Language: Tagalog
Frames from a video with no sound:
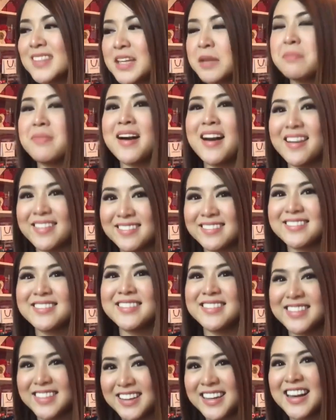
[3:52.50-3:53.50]
Diba?
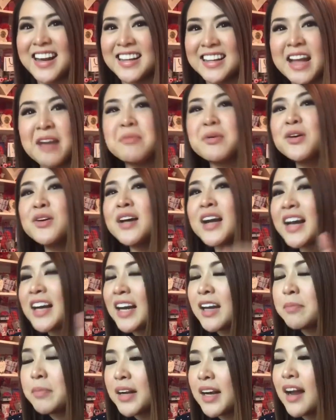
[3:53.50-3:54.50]
Ang dami ko
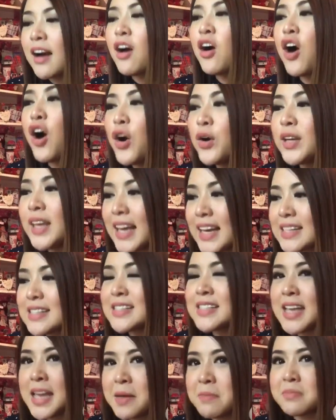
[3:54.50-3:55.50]
narinig biglang, oh yes,
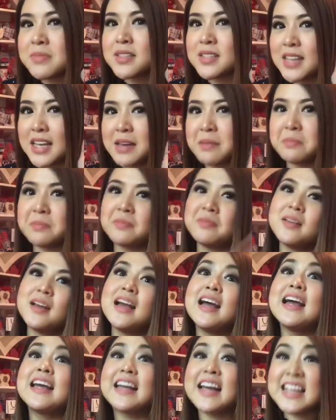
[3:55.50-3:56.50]
same, same.
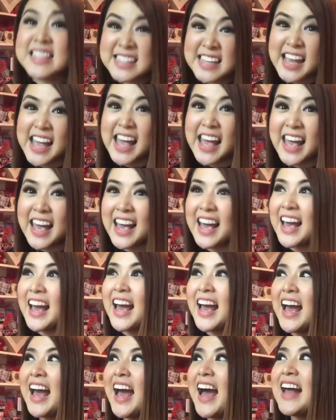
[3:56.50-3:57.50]
Kasi,
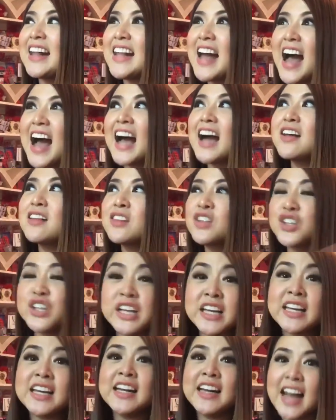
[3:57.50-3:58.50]
nakaka
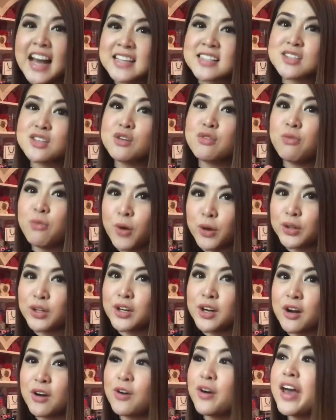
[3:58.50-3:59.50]
3 glasses of
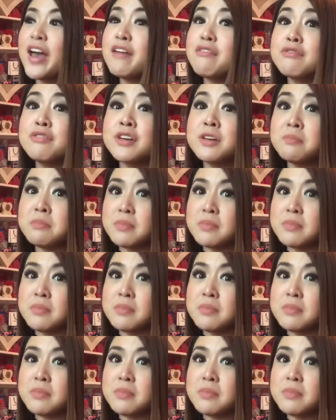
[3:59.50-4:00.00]
water ako every